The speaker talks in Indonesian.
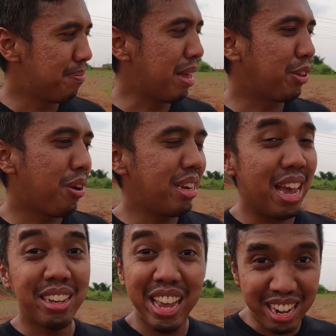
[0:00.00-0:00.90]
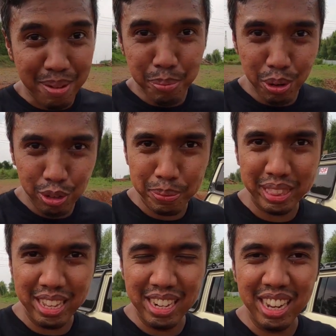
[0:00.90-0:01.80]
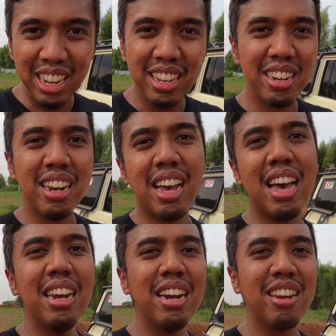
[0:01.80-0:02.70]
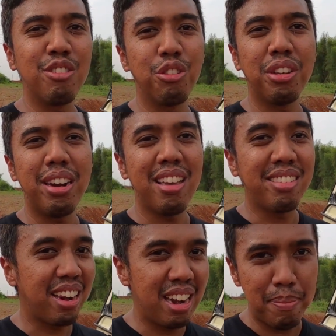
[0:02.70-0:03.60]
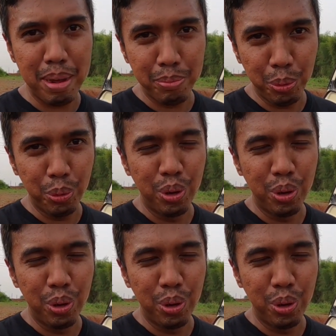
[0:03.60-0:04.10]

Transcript: Patrol yang Y60 seperti ini dengan Land Cruiser yang seri 80.